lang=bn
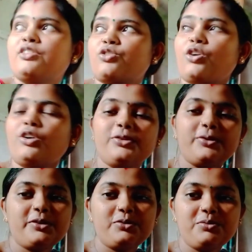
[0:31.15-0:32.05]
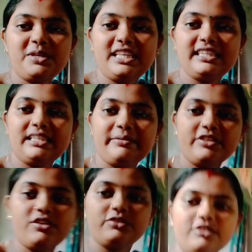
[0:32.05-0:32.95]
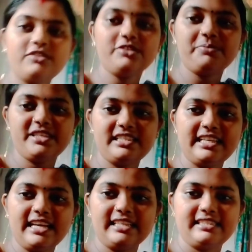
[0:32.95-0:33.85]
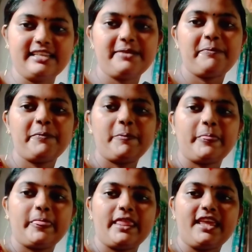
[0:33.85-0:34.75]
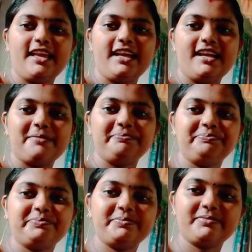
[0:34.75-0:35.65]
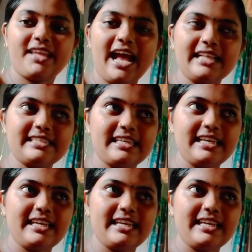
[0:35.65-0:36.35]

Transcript: যখন তখন দু মিনিট তিন মিনিট অন্তর অন্তর বৃষ্টি আসছে আর আজকে